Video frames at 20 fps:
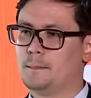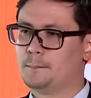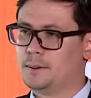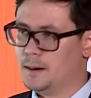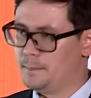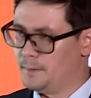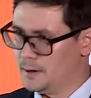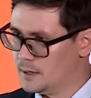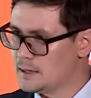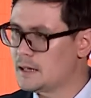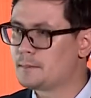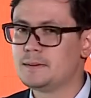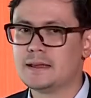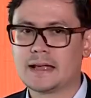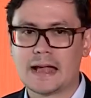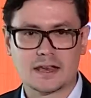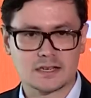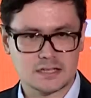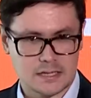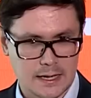เผลอๆยังมี
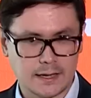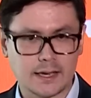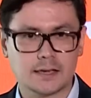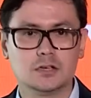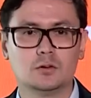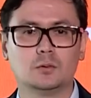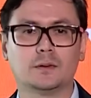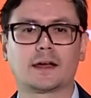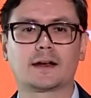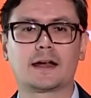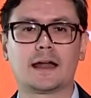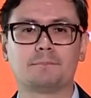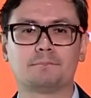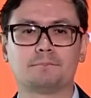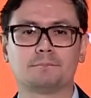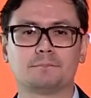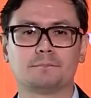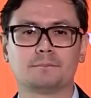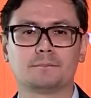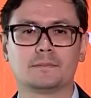การใช้กันอยู่นะครับ
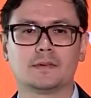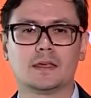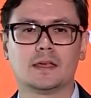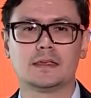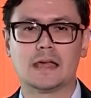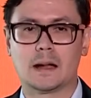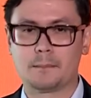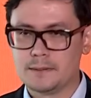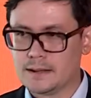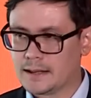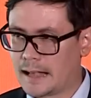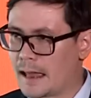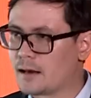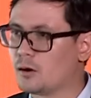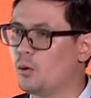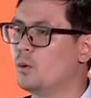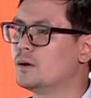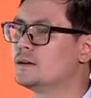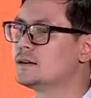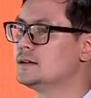ยังมีกา
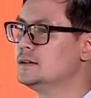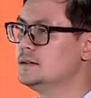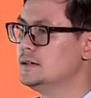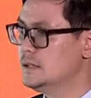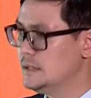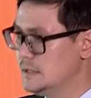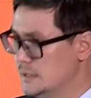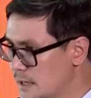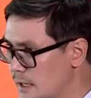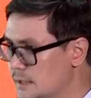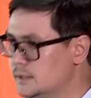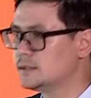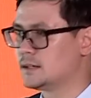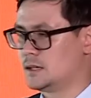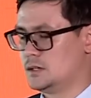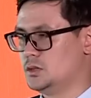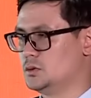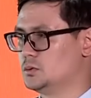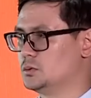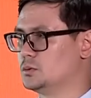รโอนเงิน
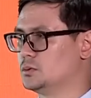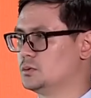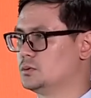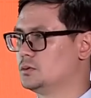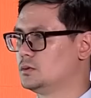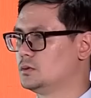กันอยู่